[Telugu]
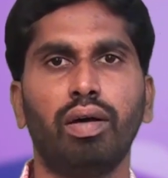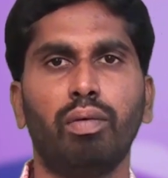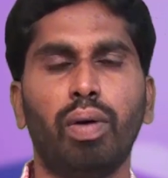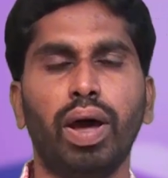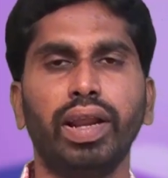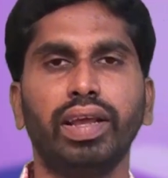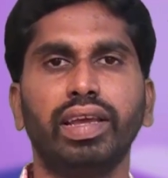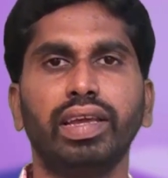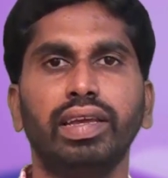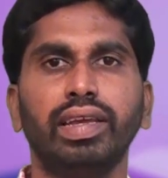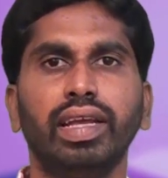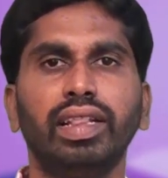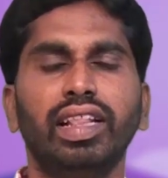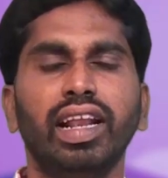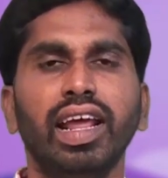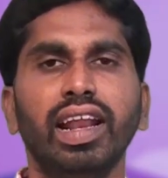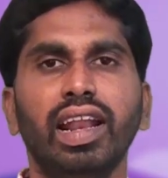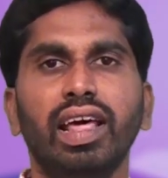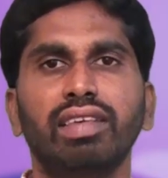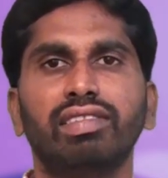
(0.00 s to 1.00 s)
వారికి
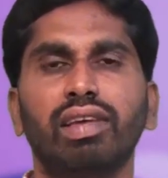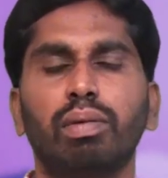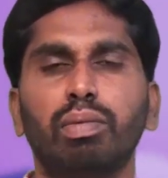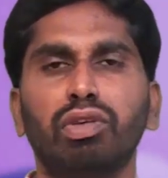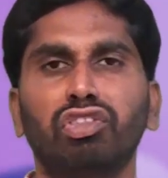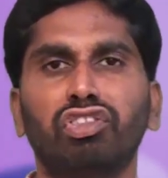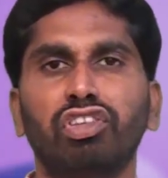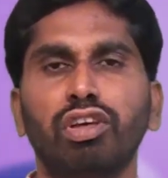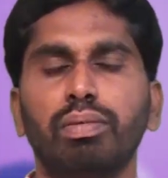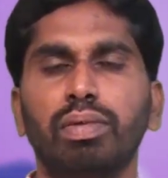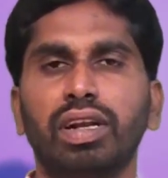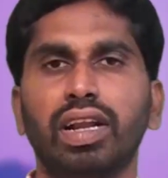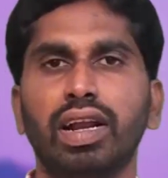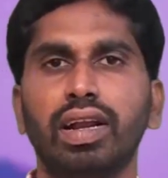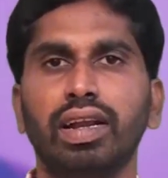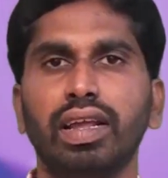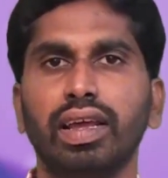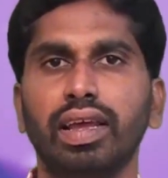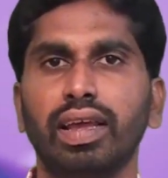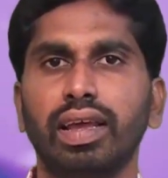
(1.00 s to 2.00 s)
ఎదురైన సమస్య
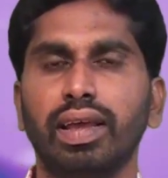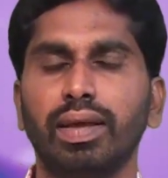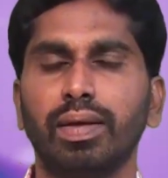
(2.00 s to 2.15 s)
ఏమిటంటే